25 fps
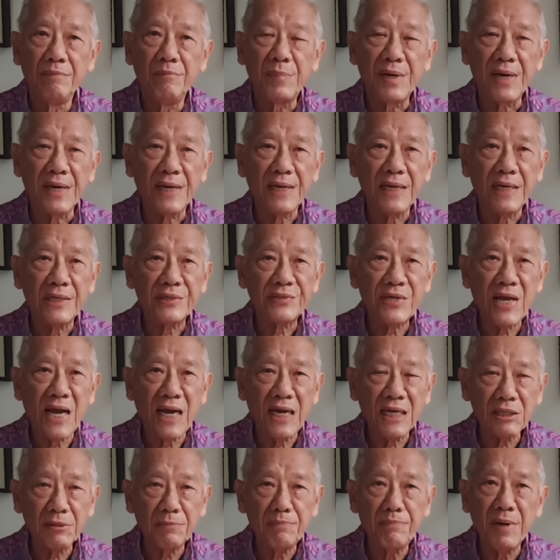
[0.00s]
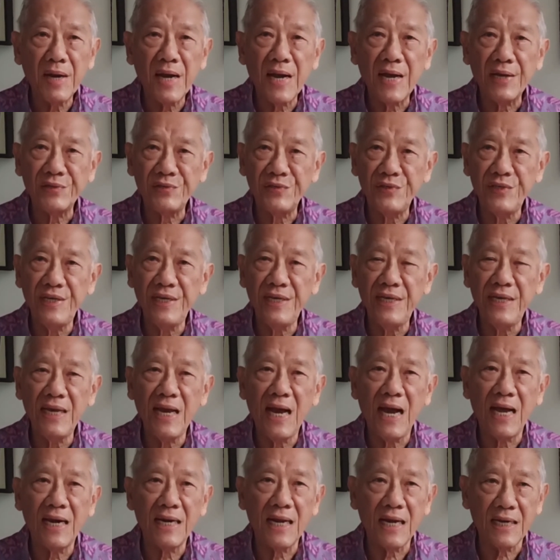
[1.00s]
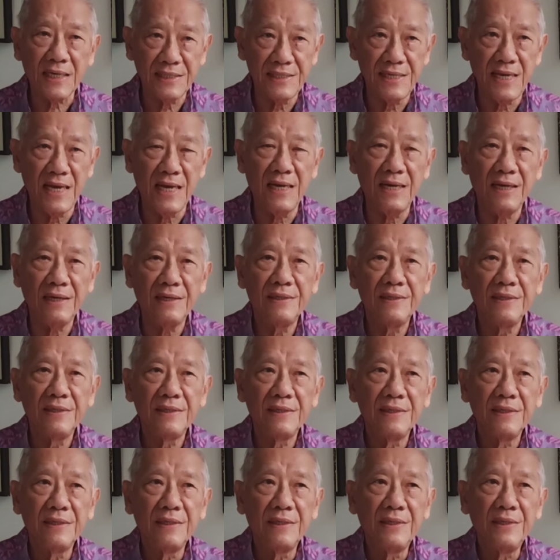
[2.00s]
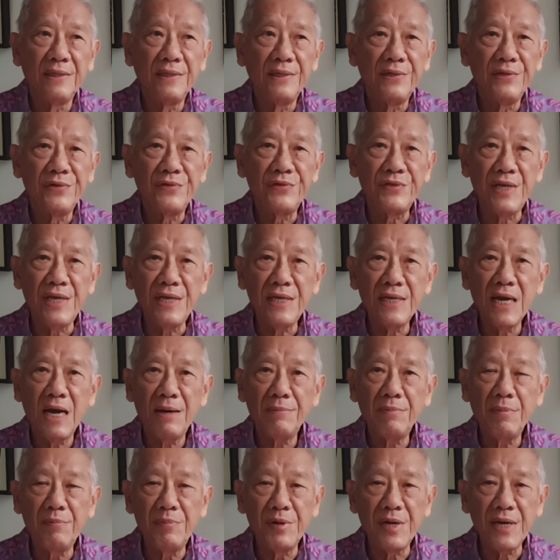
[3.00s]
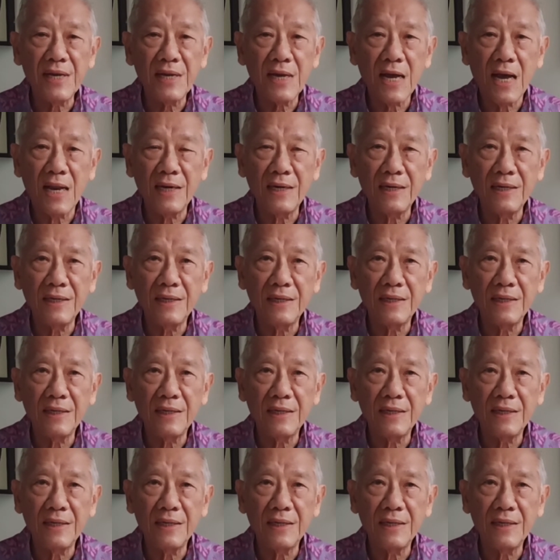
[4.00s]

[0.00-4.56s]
Mereka sangat mengasihi anaknya sehingga memberikan